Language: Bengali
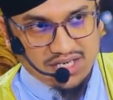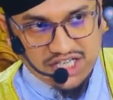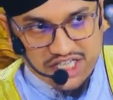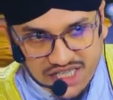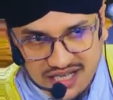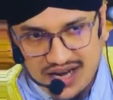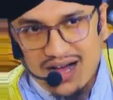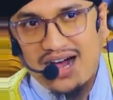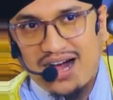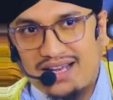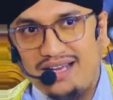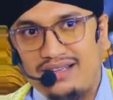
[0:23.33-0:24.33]
শিয়া
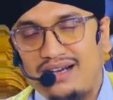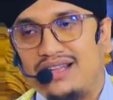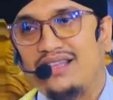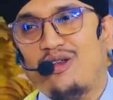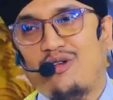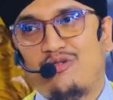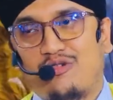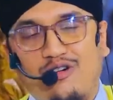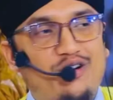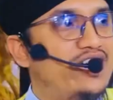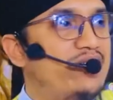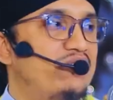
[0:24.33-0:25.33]
আকিদা ধারণ
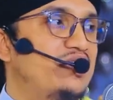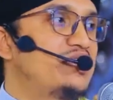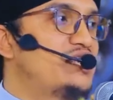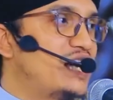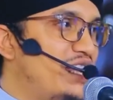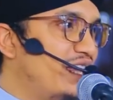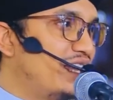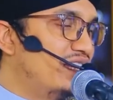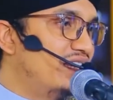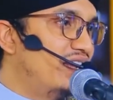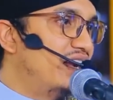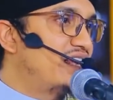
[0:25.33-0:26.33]
করে আপনারা জানেন
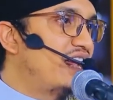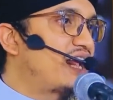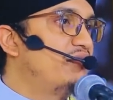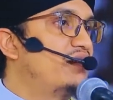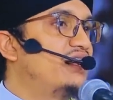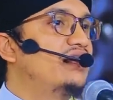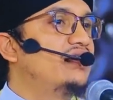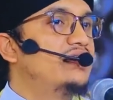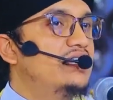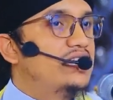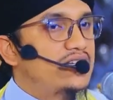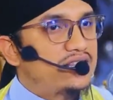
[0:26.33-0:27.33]
এটা একেবারে
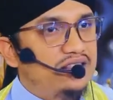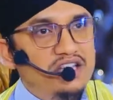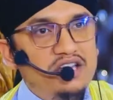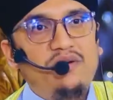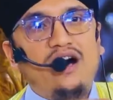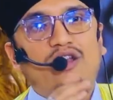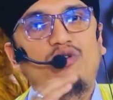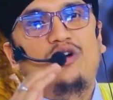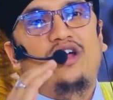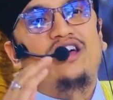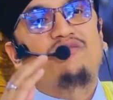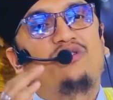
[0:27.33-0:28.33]

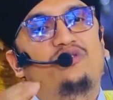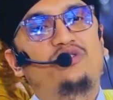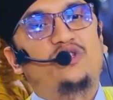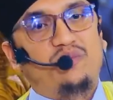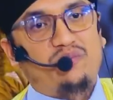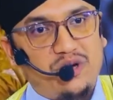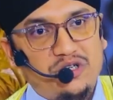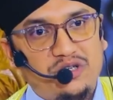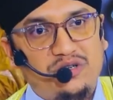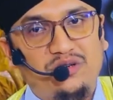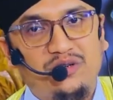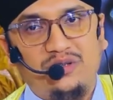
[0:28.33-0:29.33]
দিবালুকের মতো
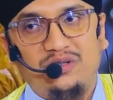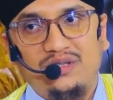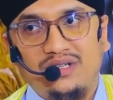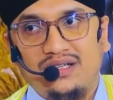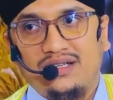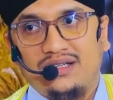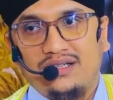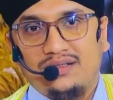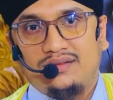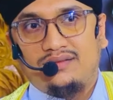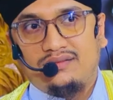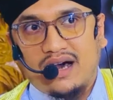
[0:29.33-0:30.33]
স্পষ্ট
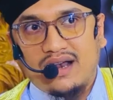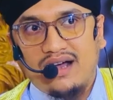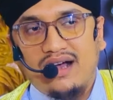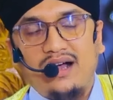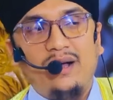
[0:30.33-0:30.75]
তারা